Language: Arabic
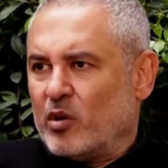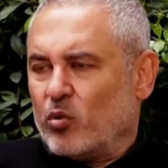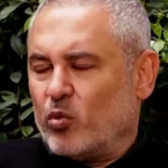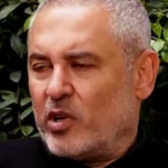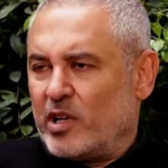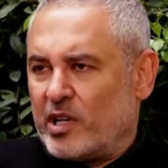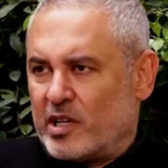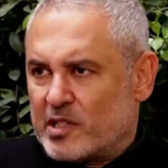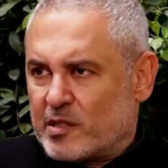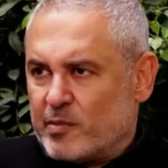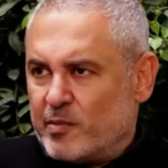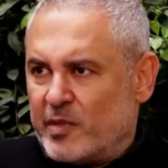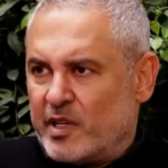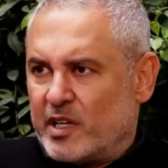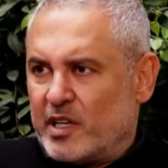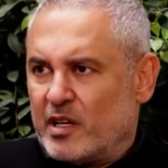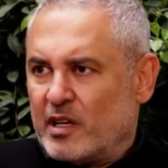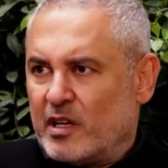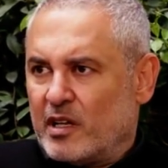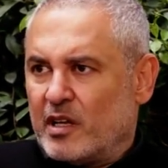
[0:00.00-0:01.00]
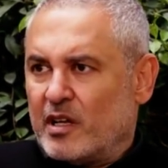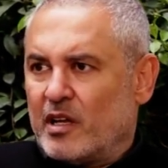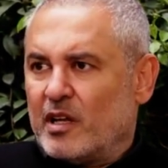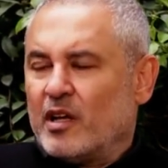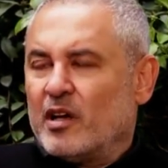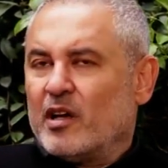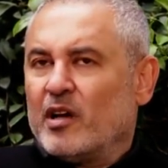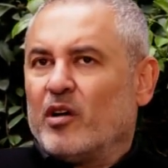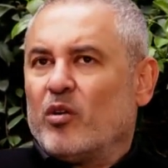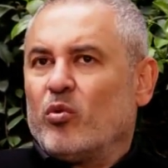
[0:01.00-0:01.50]
والياسمين
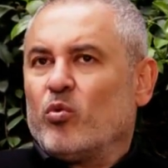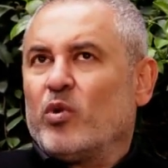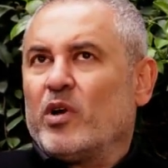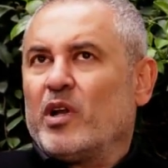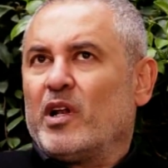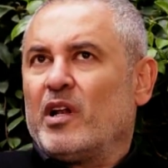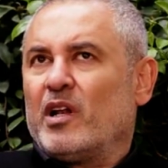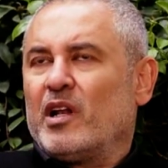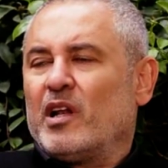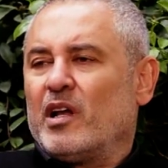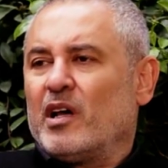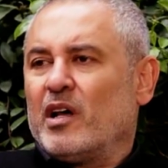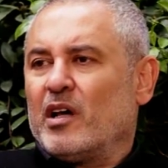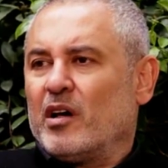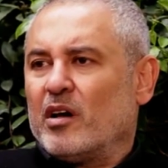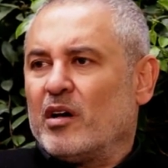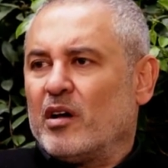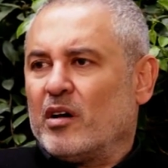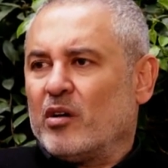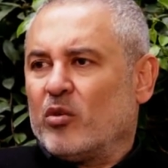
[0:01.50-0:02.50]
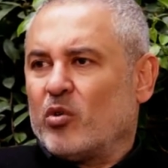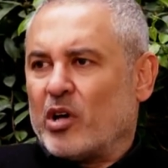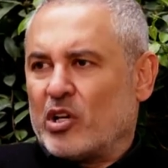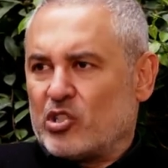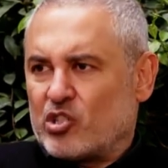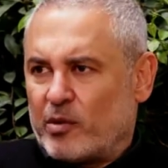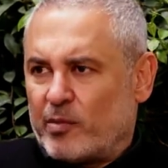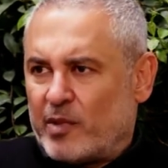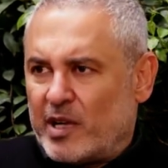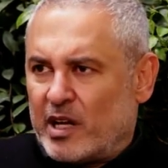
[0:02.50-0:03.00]
صحيح
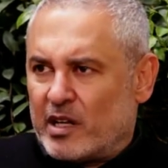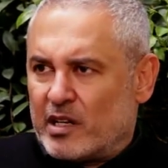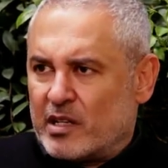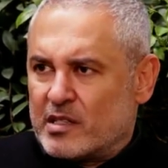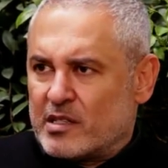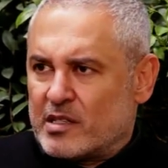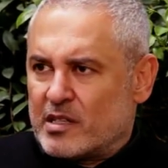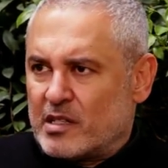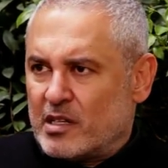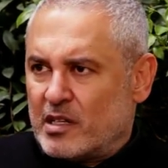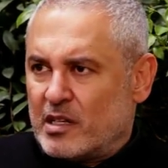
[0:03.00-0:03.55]
وخشب الارز